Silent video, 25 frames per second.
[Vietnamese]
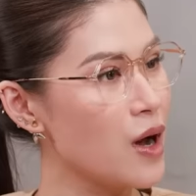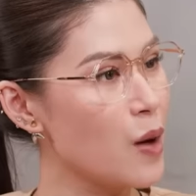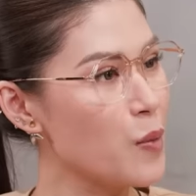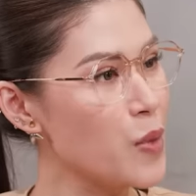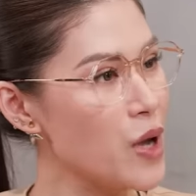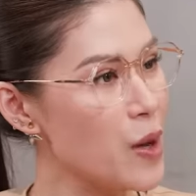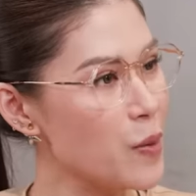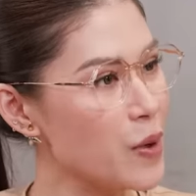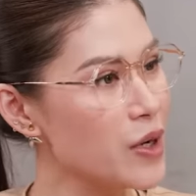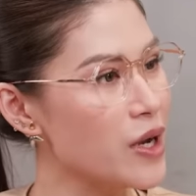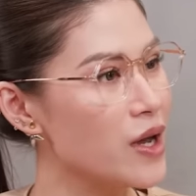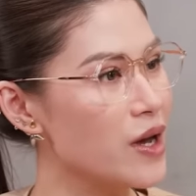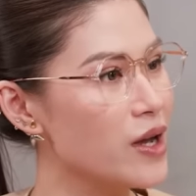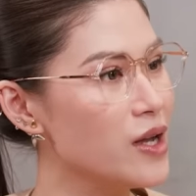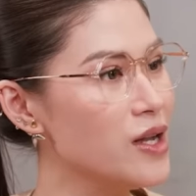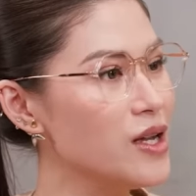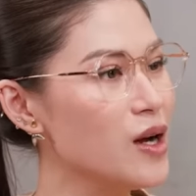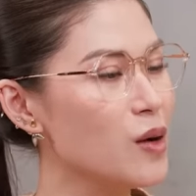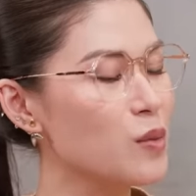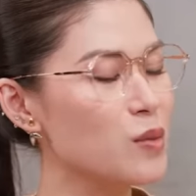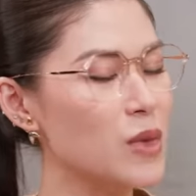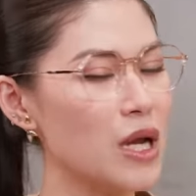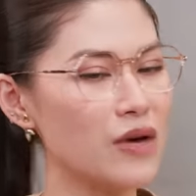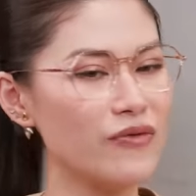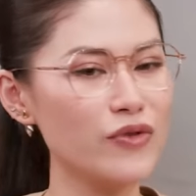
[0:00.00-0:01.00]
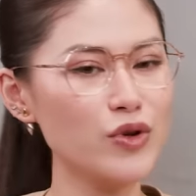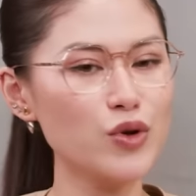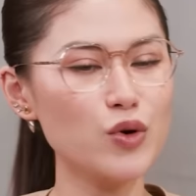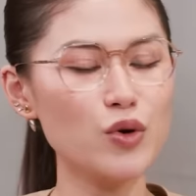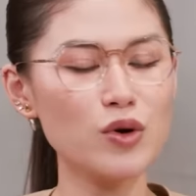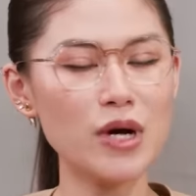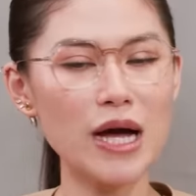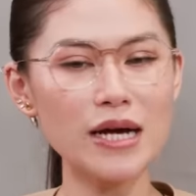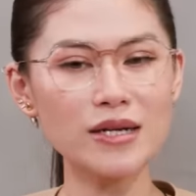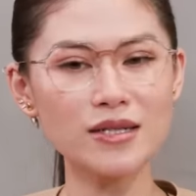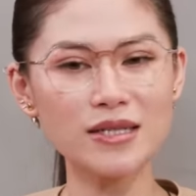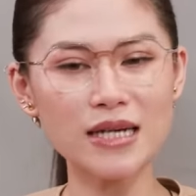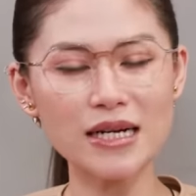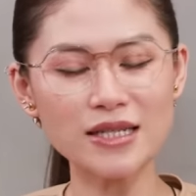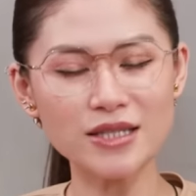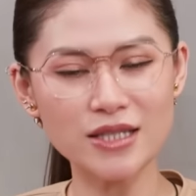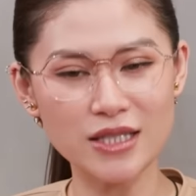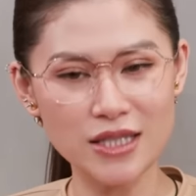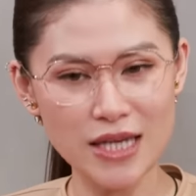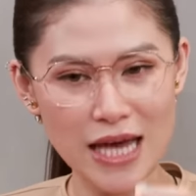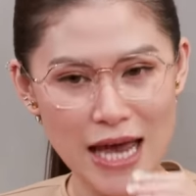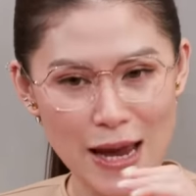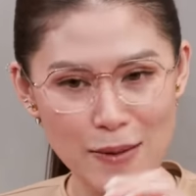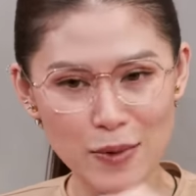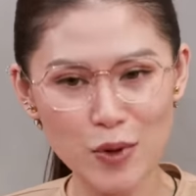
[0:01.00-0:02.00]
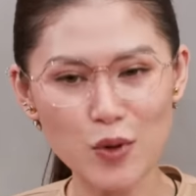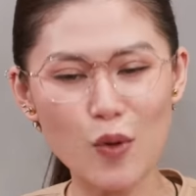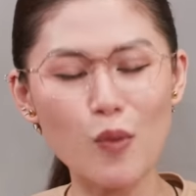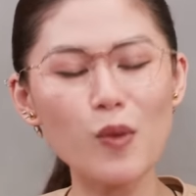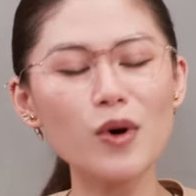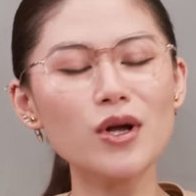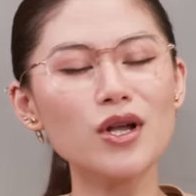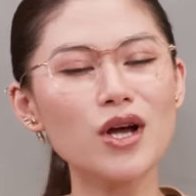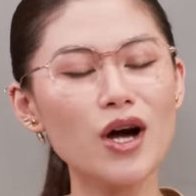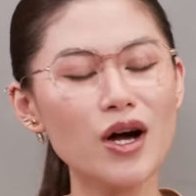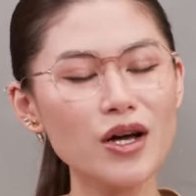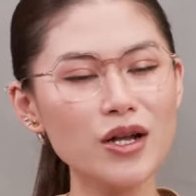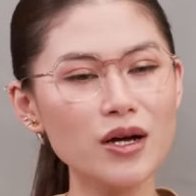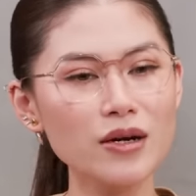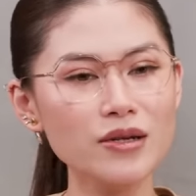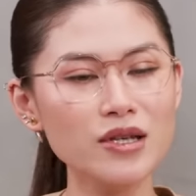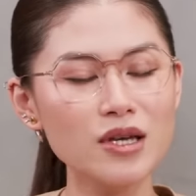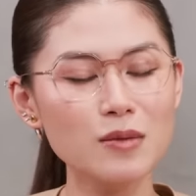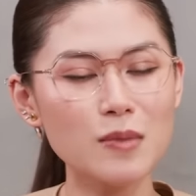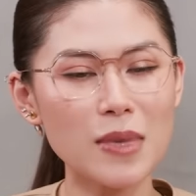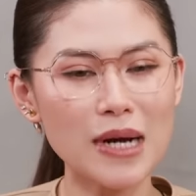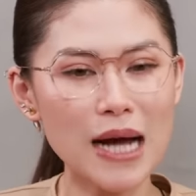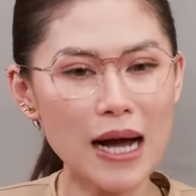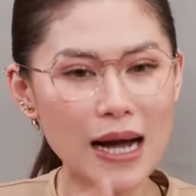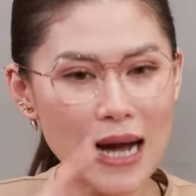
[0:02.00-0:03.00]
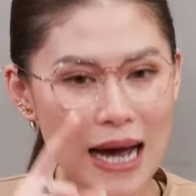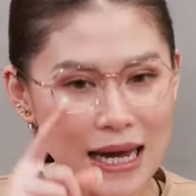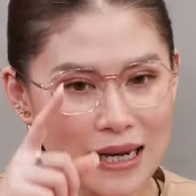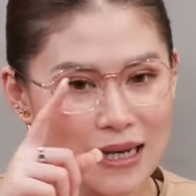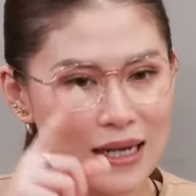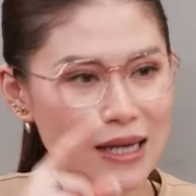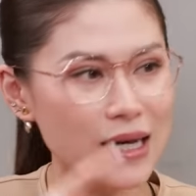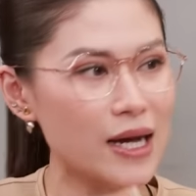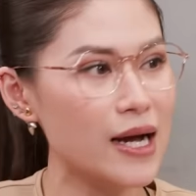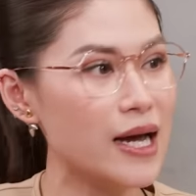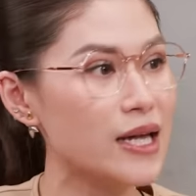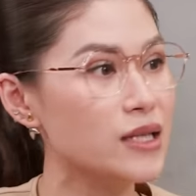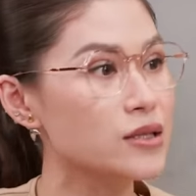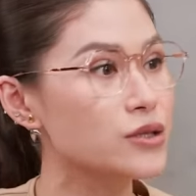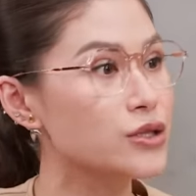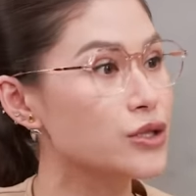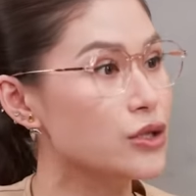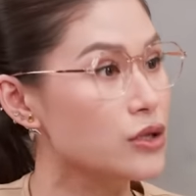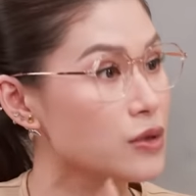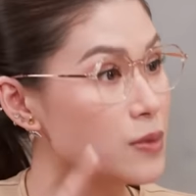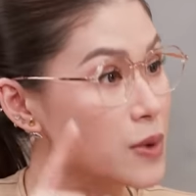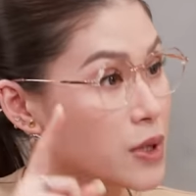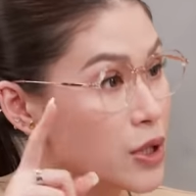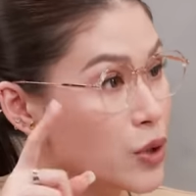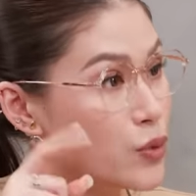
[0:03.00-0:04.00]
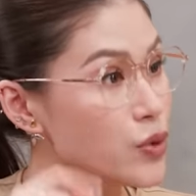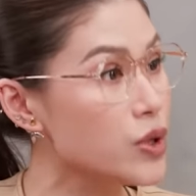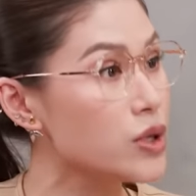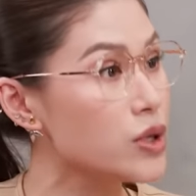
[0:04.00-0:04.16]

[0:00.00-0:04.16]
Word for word: Không biết em có để ý không, là ví dụ các các chị em là cũng có nói đó nhưng mà các anh là các anh chửi mình nhiều